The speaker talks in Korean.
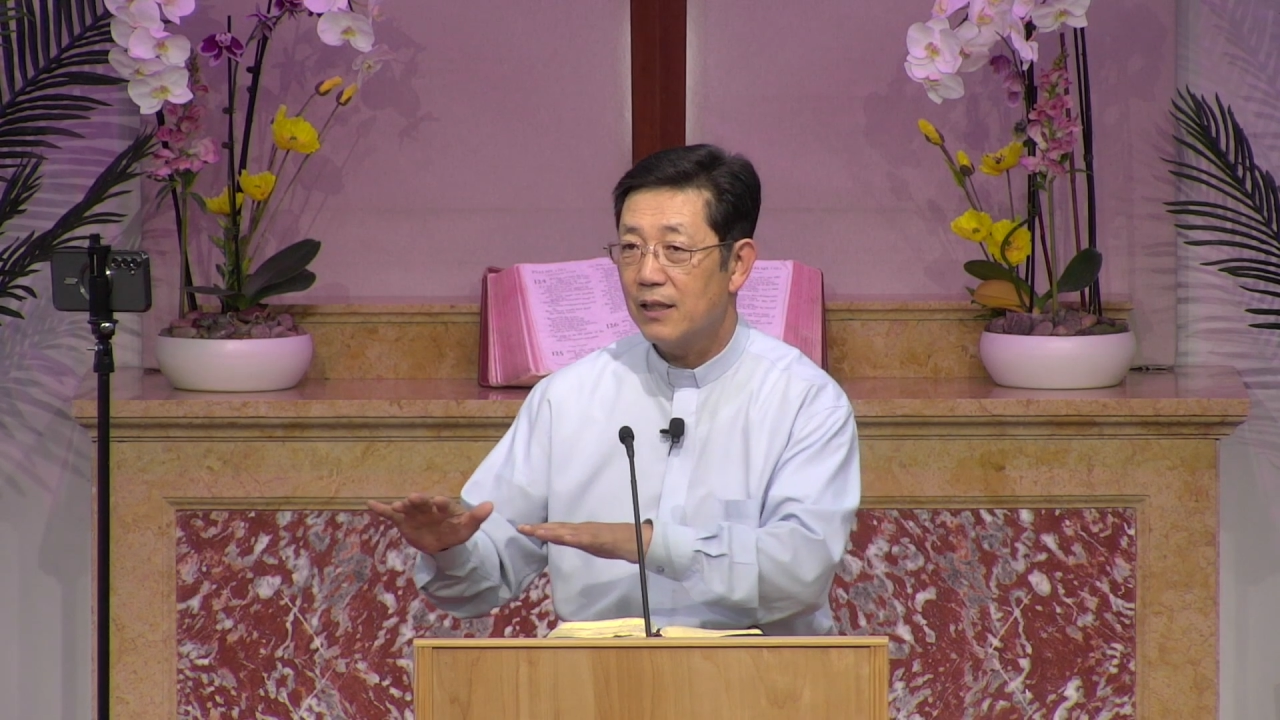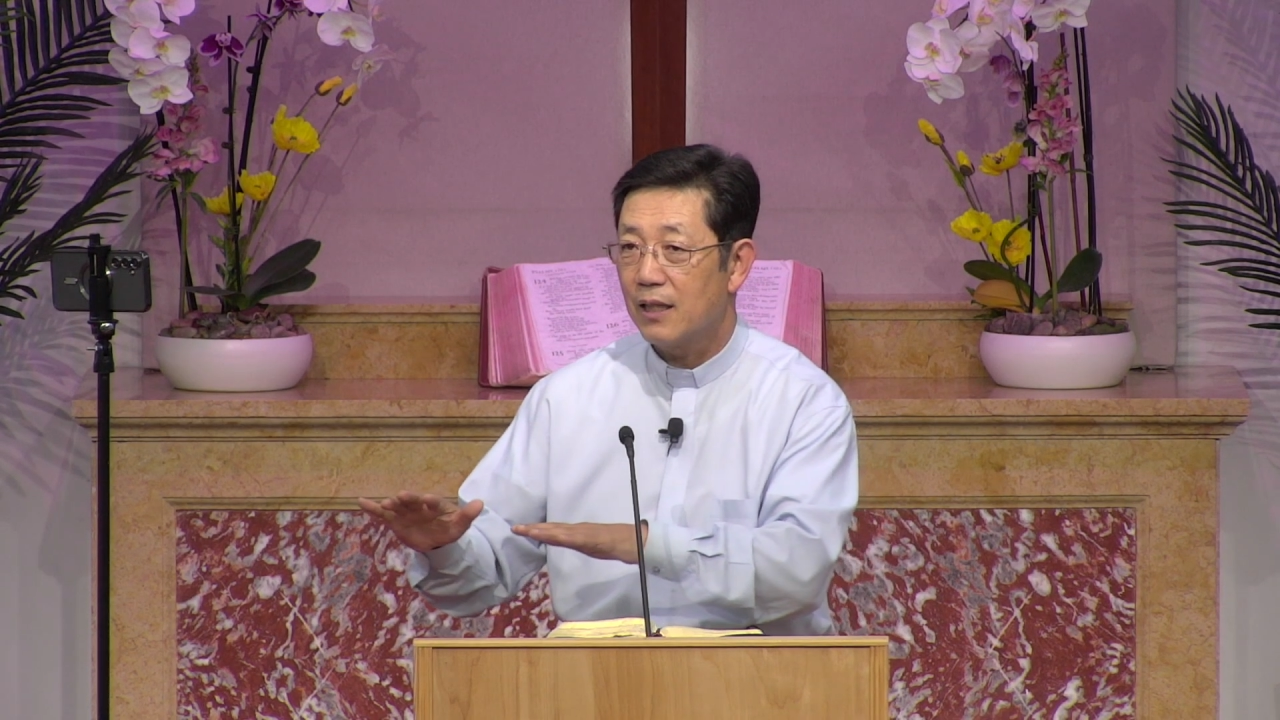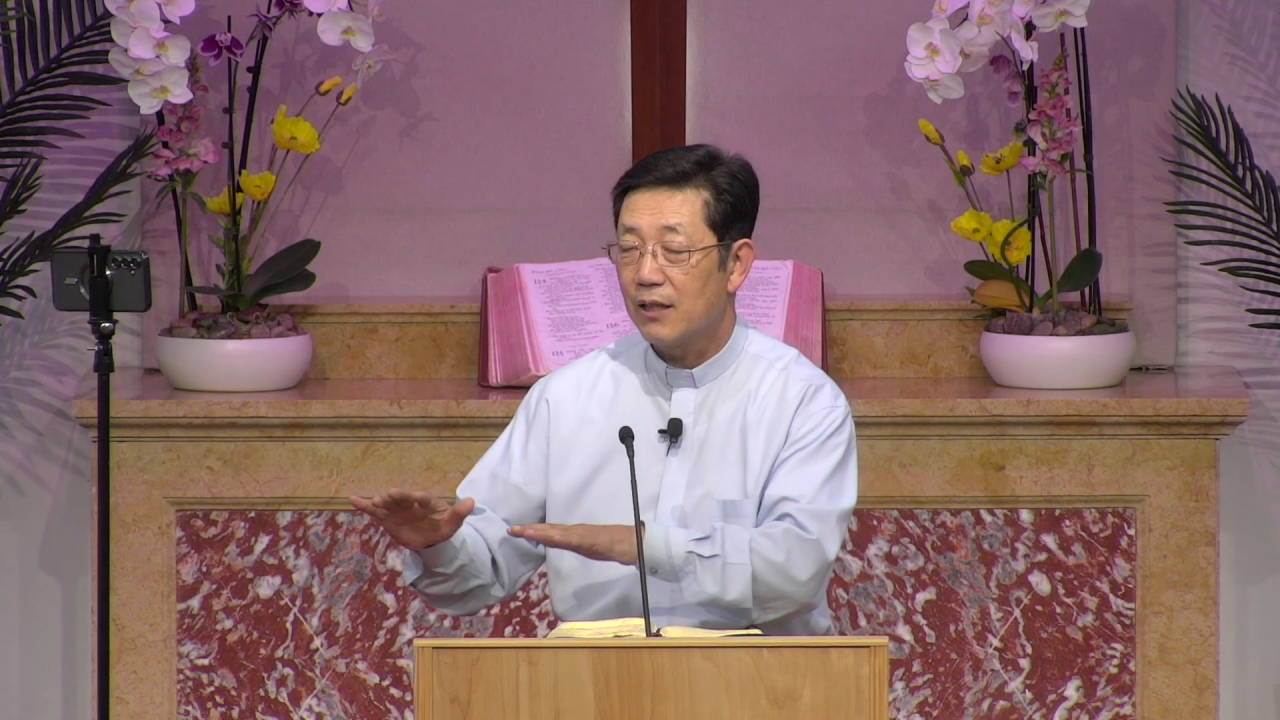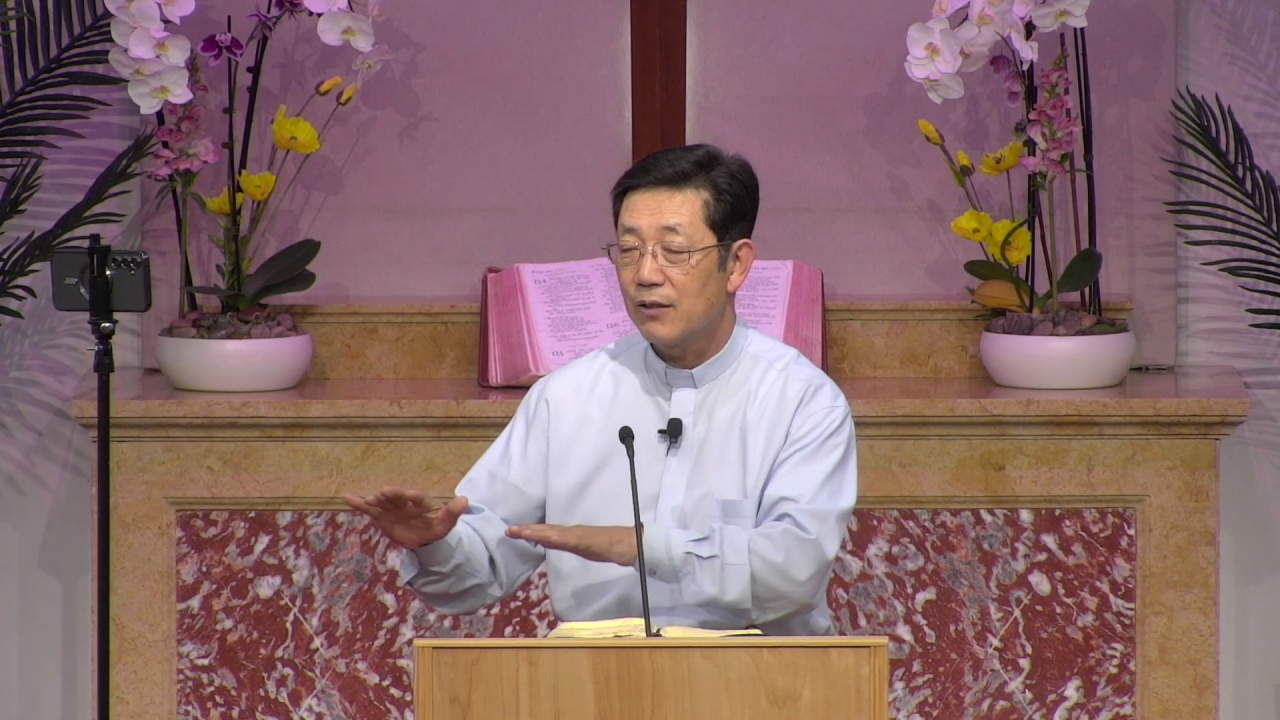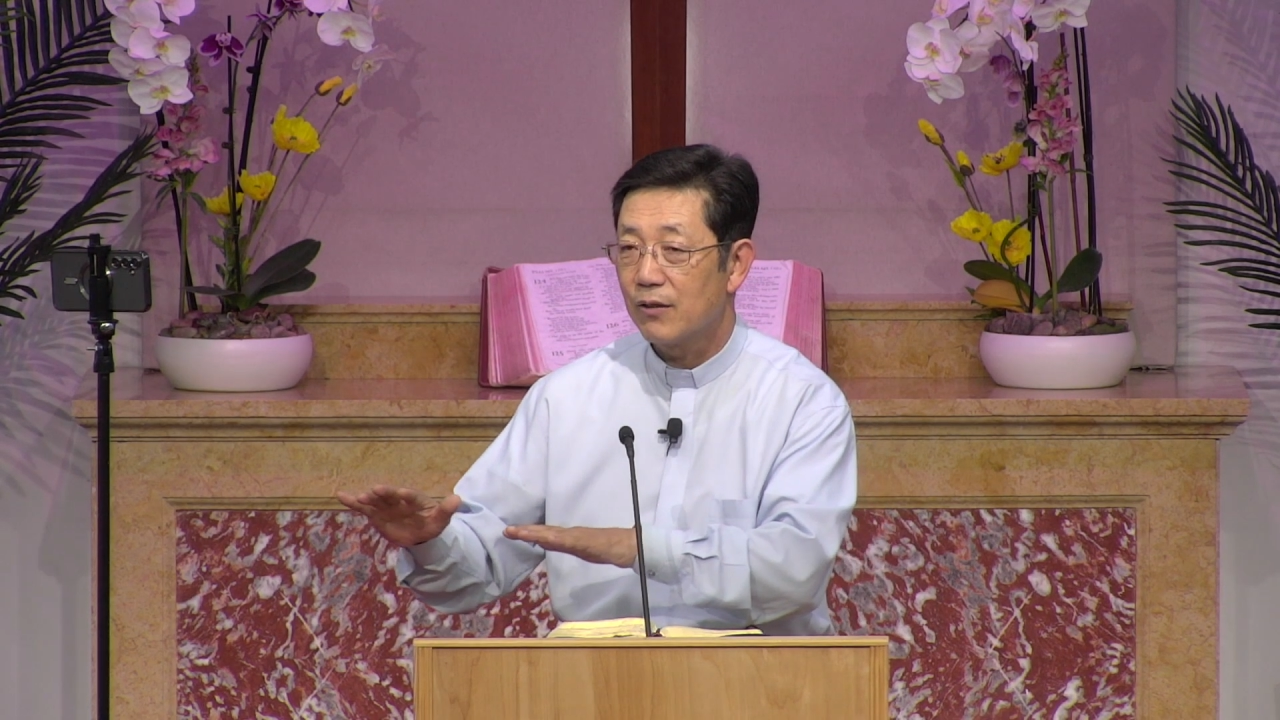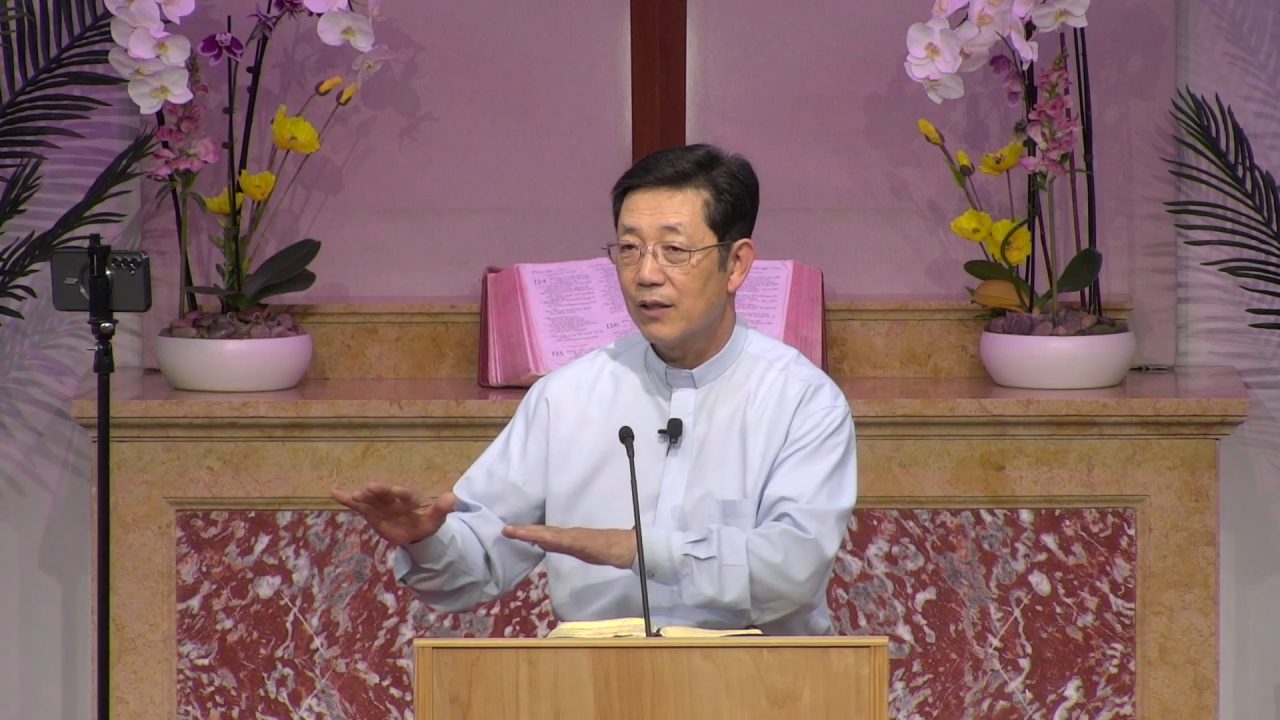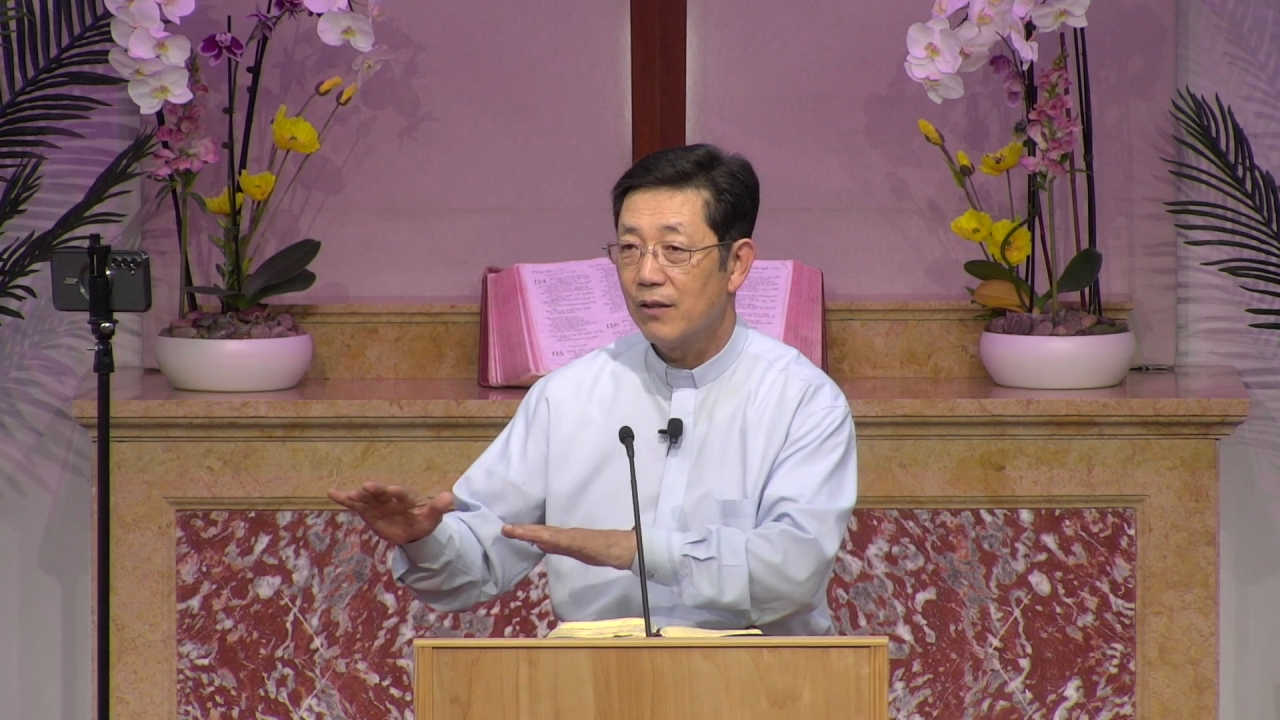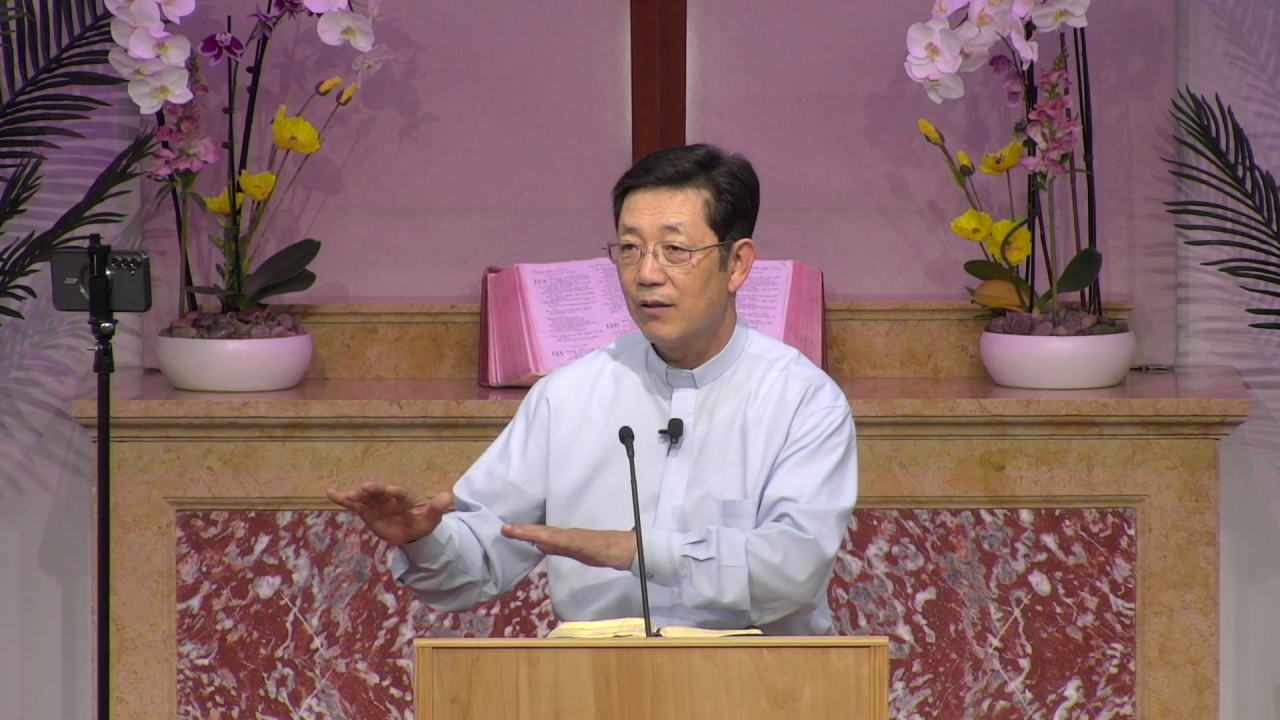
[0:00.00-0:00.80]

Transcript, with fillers: 가는 거예요.